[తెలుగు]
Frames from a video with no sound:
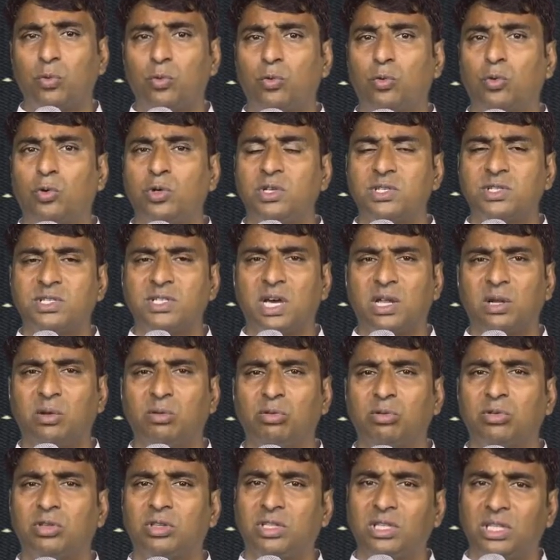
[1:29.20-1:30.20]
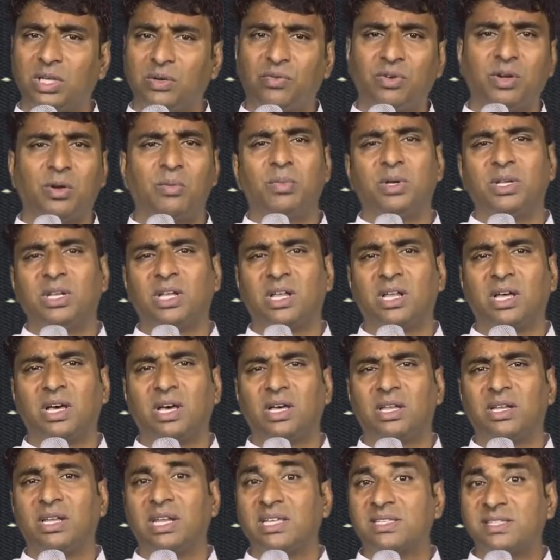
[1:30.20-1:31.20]
కొన్నిసార్లు తీవ్రమైన
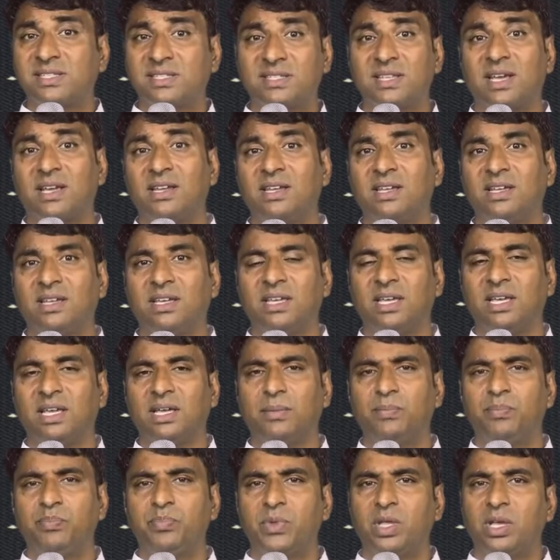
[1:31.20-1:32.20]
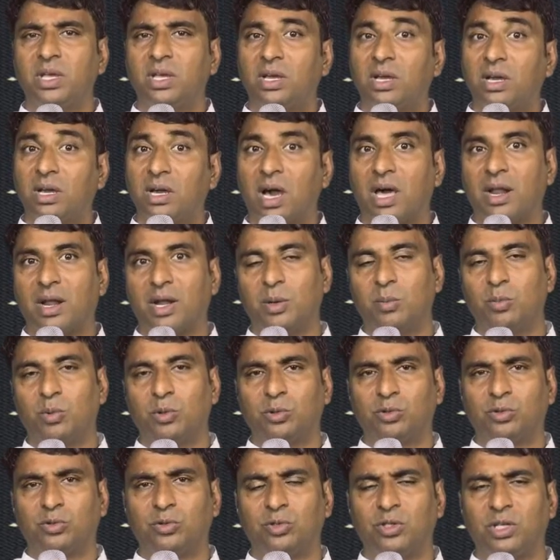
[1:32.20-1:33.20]
నష్టానికి
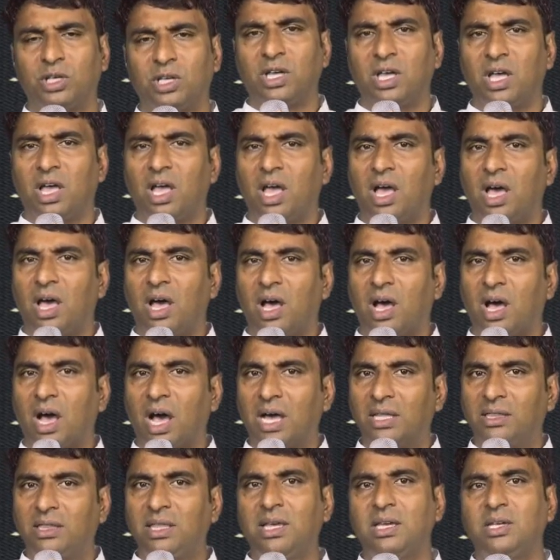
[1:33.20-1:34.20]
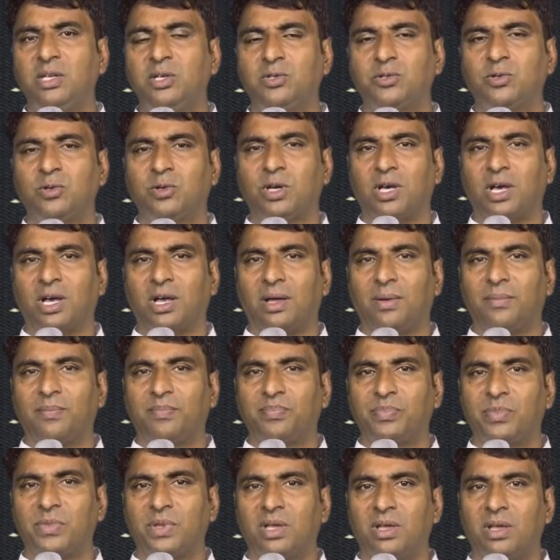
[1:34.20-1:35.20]
కారణమవుతుంది అదే ఇసుక
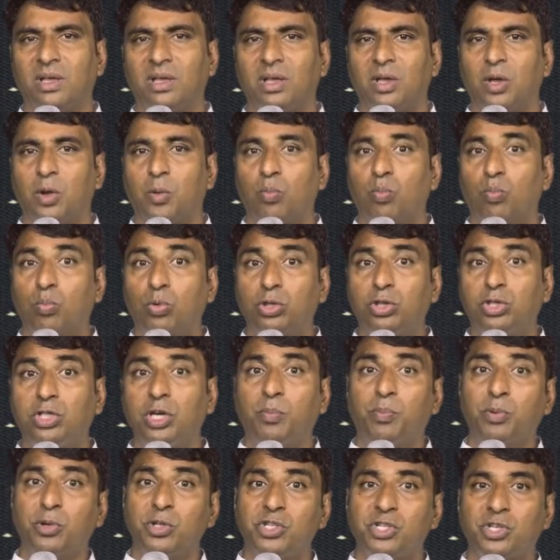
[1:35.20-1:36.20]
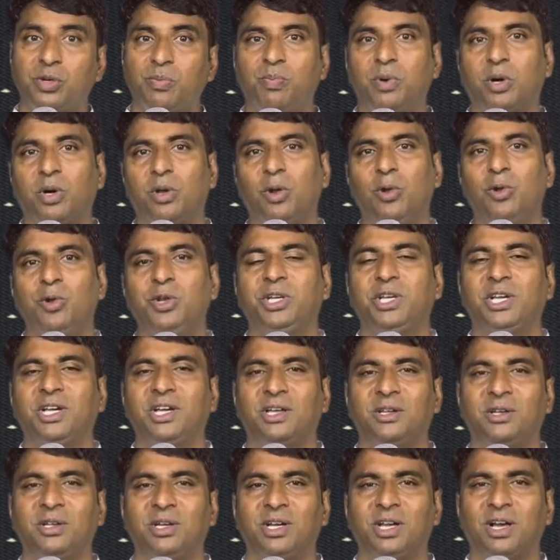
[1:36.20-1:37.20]
ముత్యపు చెప్పకలోనికి
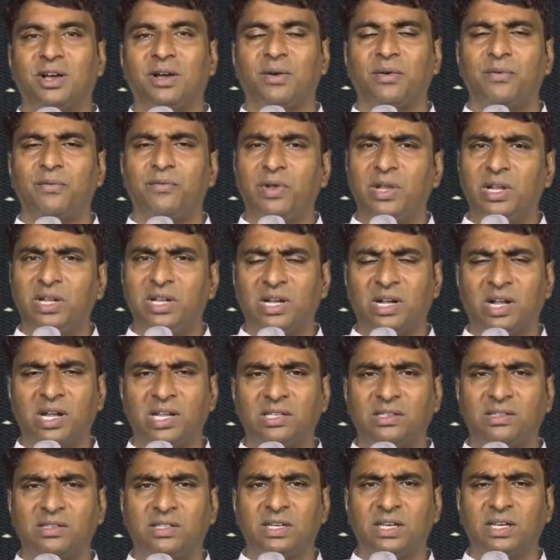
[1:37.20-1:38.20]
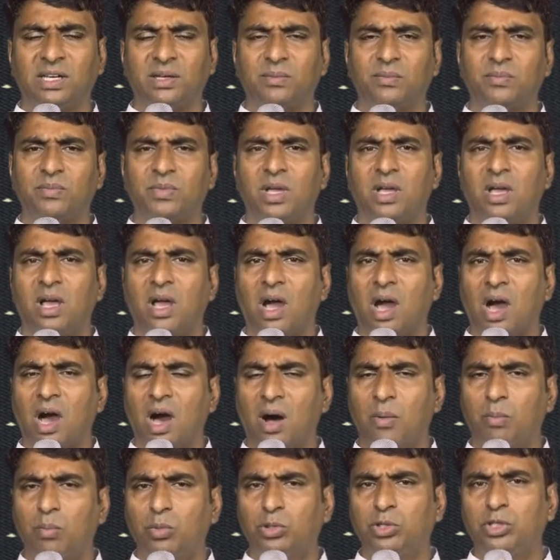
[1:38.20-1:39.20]
కనుక వెళ్ళినట్లయితే ఆ
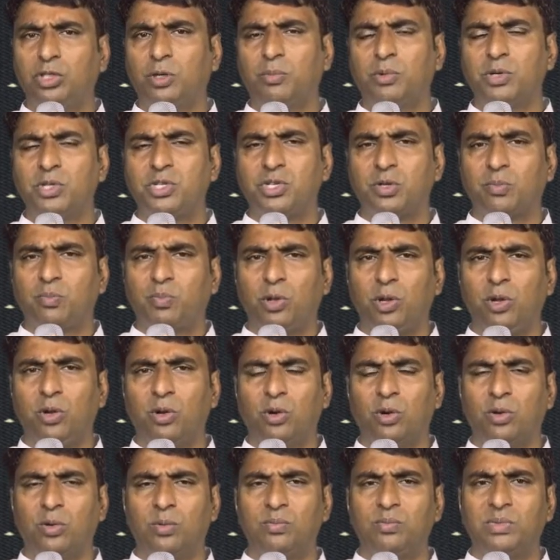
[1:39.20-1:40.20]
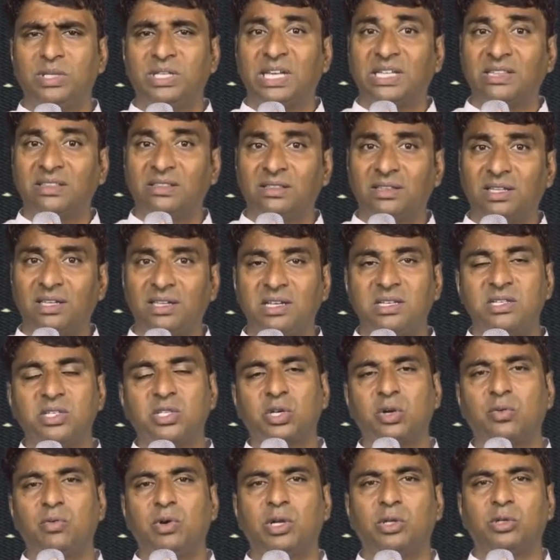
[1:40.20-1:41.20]
ముత్యపు చిప్పలో ఎంత
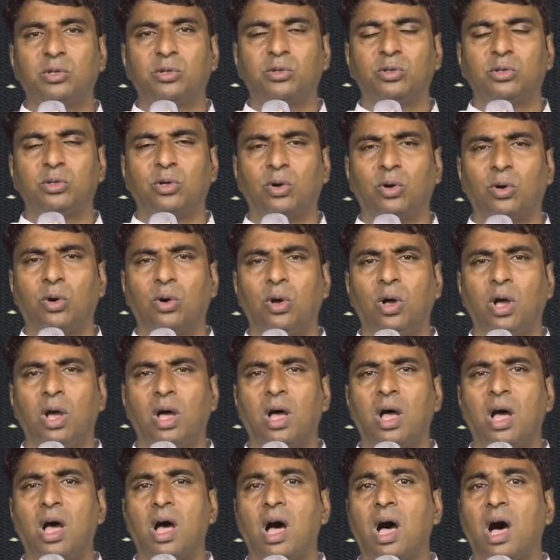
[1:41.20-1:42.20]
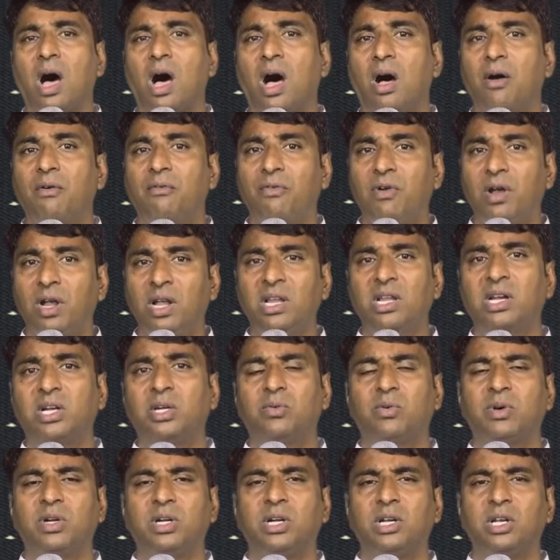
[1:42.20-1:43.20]
ఇసుక వెళ్తుందో ఆ
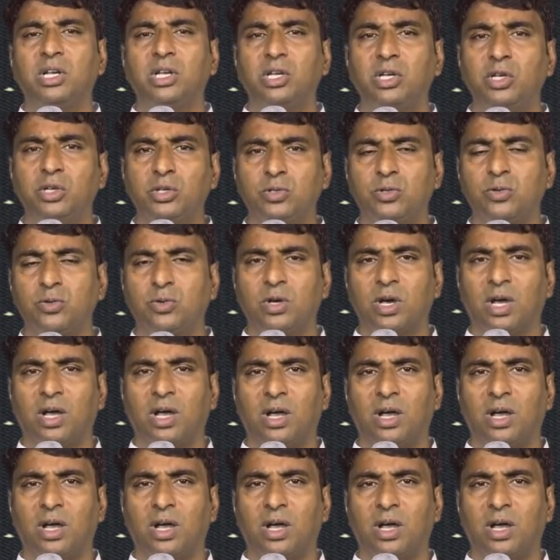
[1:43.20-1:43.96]
వెళ్ళినటువంటి ఇసుక